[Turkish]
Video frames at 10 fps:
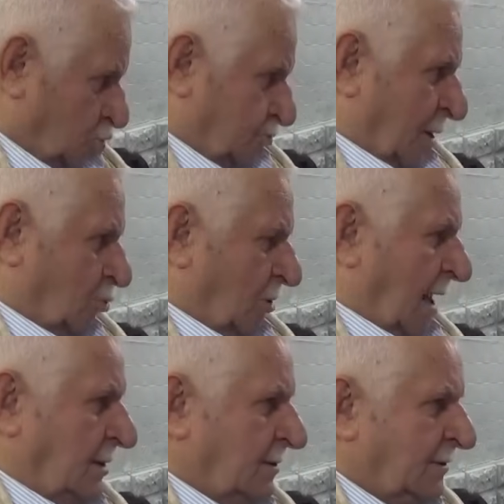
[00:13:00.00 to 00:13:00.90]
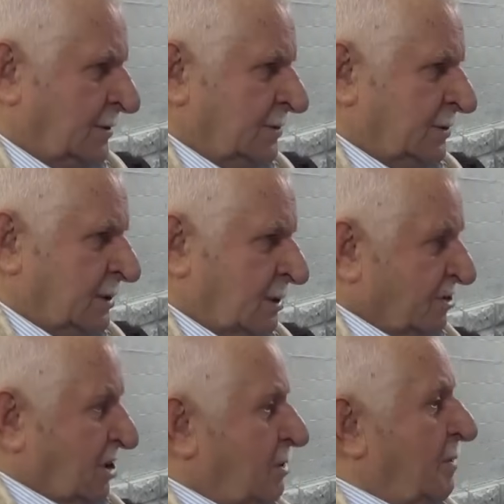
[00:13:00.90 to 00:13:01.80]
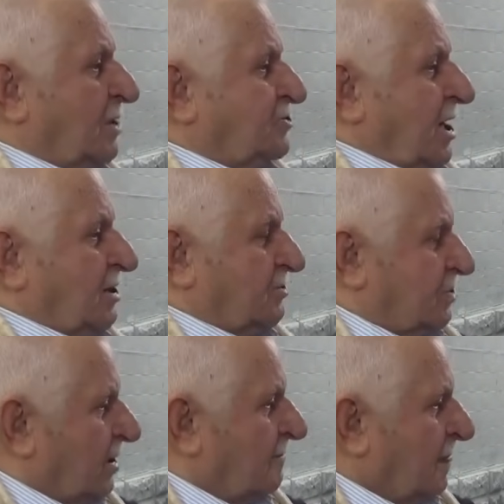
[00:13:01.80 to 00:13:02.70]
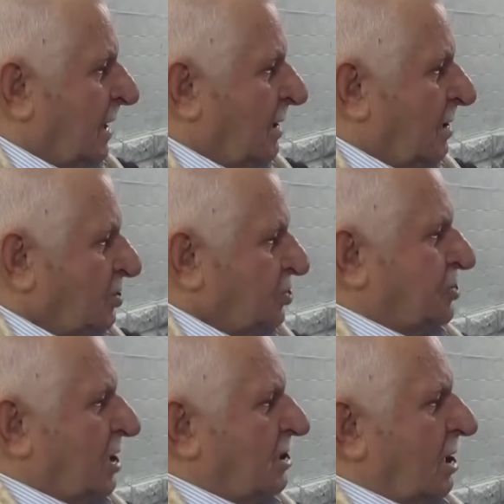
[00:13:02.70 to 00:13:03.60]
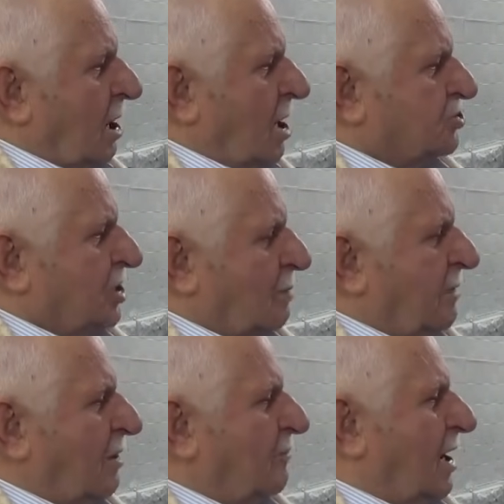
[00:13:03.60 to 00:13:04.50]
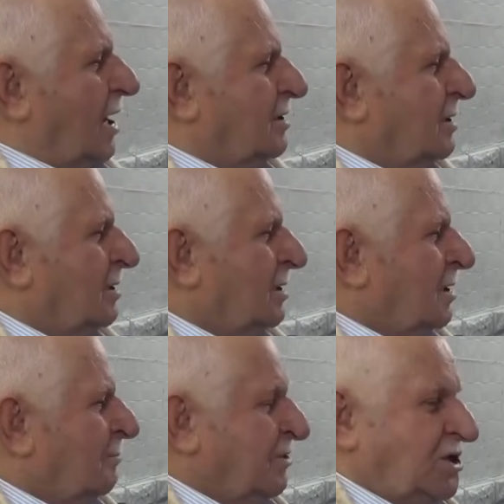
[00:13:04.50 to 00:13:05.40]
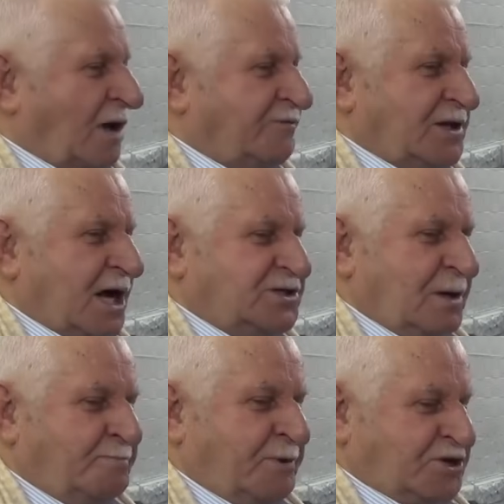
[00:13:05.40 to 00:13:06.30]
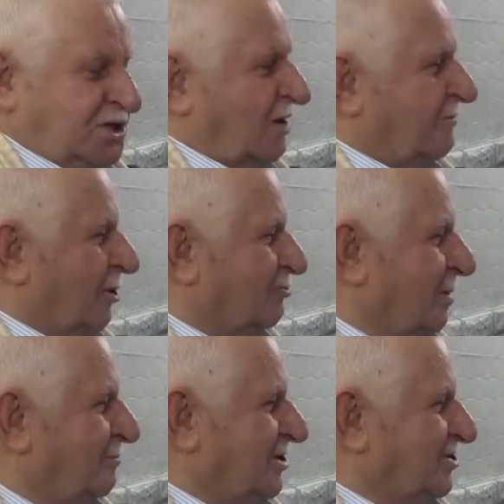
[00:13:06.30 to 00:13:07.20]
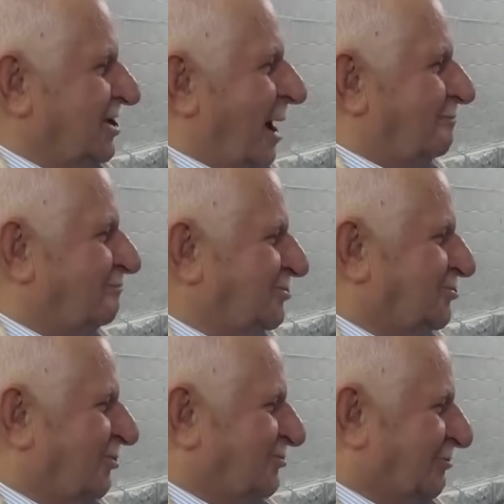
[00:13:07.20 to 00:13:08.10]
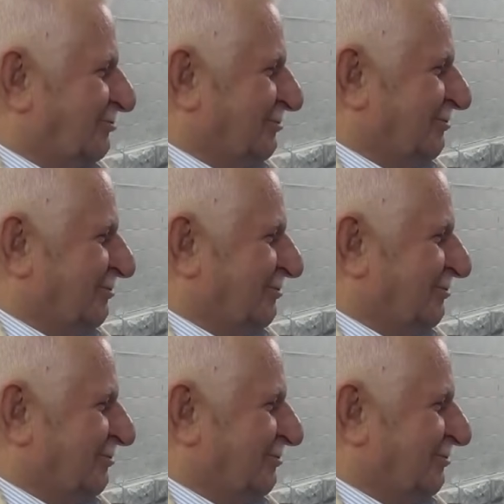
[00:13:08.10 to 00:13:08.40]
Bozmak kolay. Mesela bir bahçeye gittik. Çiçekler, ağaçlar, meyveler. Bir daha affedersin pislik var orada. Birisi yapmış orada.